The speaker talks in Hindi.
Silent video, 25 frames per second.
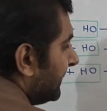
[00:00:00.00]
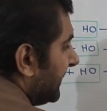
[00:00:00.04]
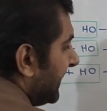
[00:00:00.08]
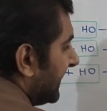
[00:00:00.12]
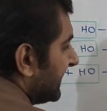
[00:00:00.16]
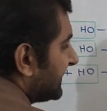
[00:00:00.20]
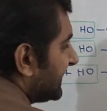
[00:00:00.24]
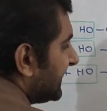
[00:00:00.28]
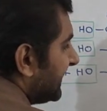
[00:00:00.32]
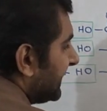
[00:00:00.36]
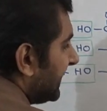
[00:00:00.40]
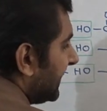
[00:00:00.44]

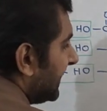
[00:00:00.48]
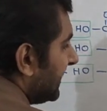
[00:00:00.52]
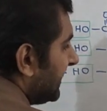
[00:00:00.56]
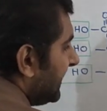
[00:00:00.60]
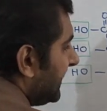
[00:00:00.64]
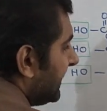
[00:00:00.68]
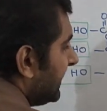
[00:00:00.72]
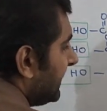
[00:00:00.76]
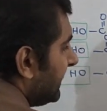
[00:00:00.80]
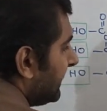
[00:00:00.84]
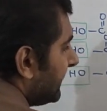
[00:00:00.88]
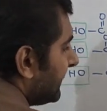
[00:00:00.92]

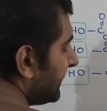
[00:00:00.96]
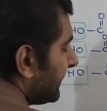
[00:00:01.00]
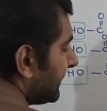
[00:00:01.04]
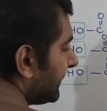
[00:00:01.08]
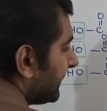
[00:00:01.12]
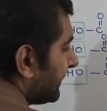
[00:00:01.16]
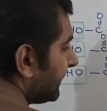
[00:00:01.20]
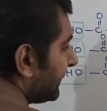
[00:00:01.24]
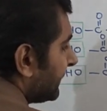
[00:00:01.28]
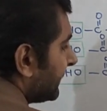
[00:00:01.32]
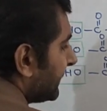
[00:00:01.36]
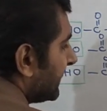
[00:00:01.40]
बेसिकली
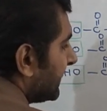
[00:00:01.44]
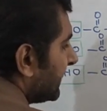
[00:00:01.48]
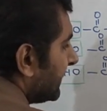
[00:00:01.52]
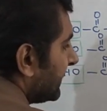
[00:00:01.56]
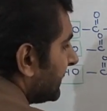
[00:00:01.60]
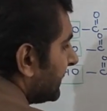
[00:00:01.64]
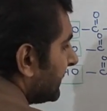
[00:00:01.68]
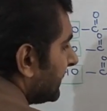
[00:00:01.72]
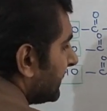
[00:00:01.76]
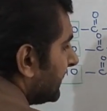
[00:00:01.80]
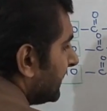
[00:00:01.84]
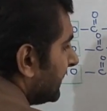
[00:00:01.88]

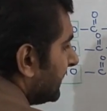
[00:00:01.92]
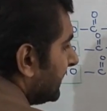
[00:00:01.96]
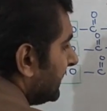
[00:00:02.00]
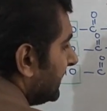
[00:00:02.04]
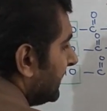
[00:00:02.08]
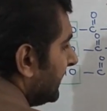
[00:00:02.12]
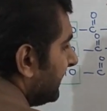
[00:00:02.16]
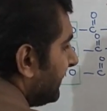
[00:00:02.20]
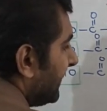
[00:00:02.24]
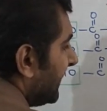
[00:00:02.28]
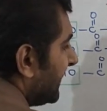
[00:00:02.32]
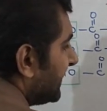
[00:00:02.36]

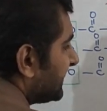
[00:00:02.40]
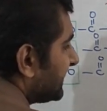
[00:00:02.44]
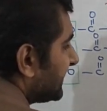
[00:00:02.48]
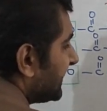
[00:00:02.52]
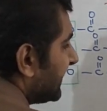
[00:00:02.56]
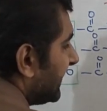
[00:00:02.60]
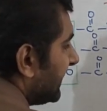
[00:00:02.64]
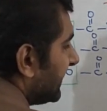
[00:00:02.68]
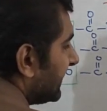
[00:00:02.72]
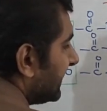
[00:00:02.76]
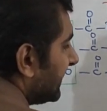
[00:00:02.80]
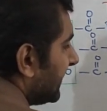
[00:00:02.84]
लिपिड्स
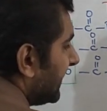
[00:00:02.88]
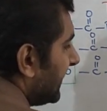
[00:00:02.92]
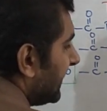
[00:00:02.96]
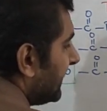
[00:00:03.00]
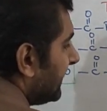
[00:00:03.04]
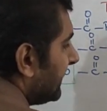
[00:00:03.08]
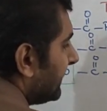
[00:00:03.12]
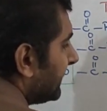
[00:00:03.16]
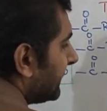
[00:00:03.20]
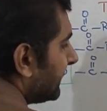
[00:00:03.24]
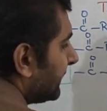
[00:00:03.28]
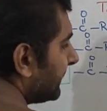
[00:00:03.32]
के
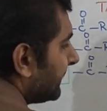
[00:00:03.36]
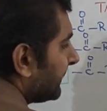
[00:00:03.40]
अंदर